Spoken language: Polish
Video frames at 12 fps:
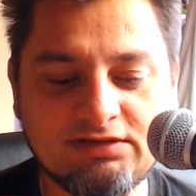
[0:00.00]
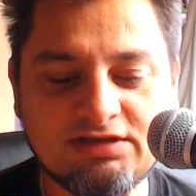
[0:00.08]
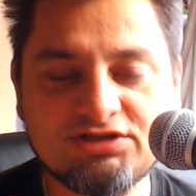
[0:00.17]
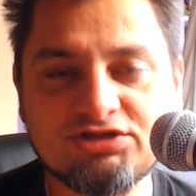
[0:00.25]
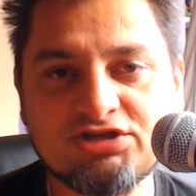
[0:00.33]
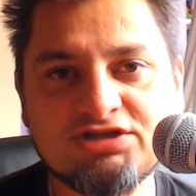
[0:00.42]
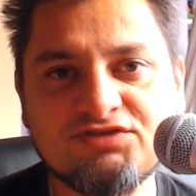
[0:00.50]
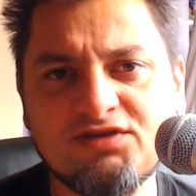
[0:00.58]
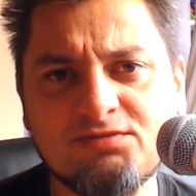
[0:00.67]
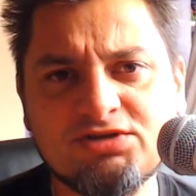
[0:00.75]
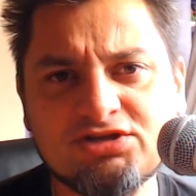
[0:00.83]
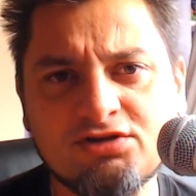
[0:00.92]
jest
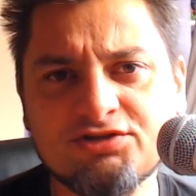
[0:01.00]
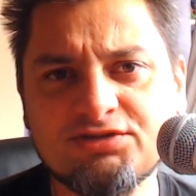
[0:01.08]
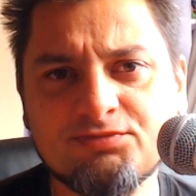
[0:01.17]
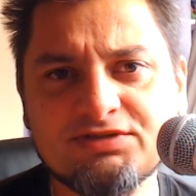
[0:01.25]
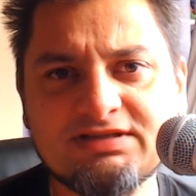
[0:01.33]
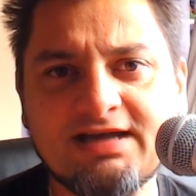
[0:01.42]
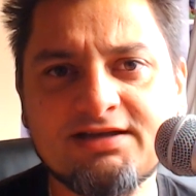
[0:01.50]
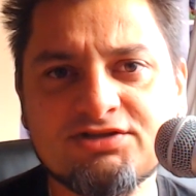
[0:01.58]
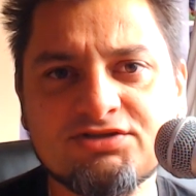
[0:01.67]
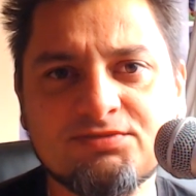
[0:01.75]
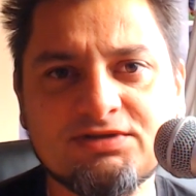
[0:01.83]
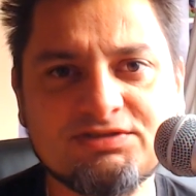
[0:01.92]
trzeźwiej myślący, bo zdaje
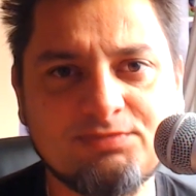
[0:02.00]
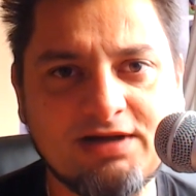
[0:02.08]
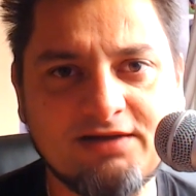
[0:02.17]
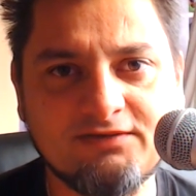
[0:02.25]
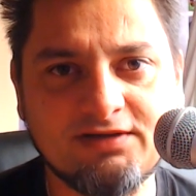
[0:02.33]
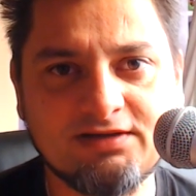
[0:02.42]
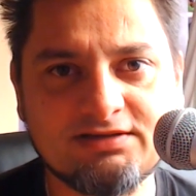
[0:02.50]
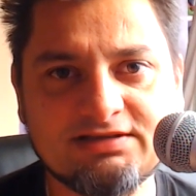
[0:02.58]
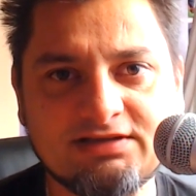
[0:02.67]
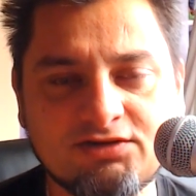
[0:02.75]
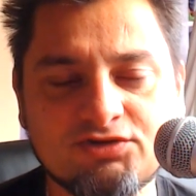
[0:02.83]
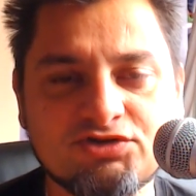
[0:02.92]
sobie sprawę
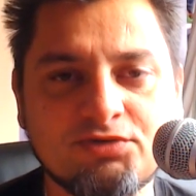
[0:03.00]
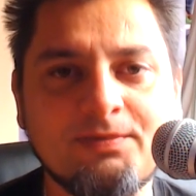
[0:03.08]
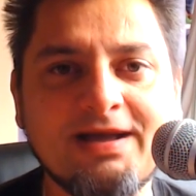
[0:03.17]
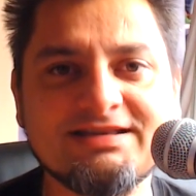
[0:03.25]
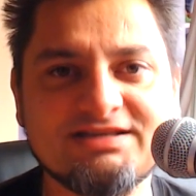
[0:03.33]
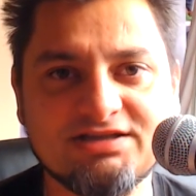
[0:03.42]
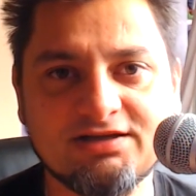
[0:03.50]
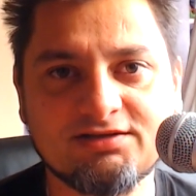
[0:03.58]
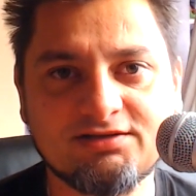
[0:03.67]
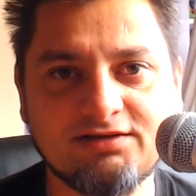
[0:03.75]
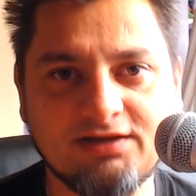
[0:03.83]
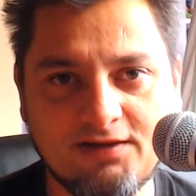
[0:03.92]
z tego, co będzie.
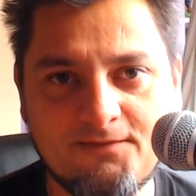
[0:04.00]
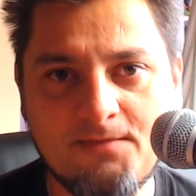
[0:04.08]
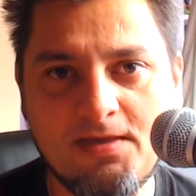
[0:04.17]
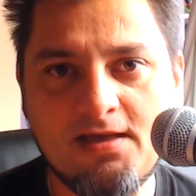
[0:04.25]
Nie?